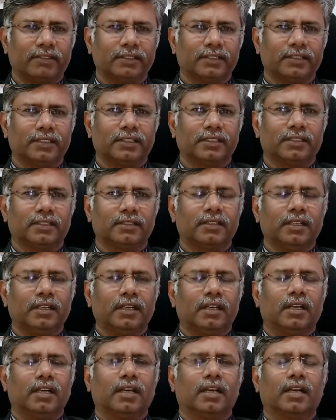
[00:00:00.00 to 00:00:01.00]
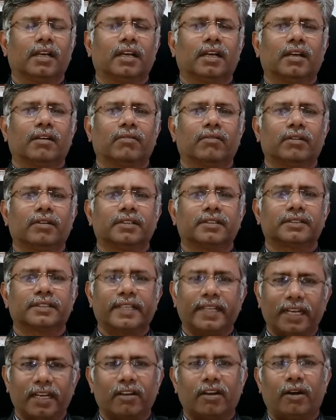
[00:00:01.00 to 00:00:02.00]
வந்து
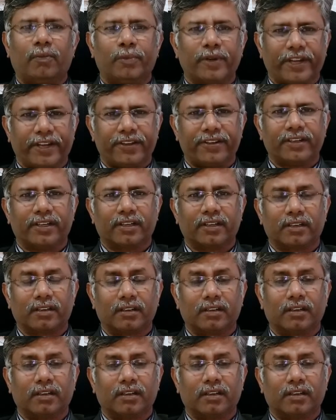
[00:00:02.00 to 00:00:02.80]
ஸ்கில் காம்படிஷன்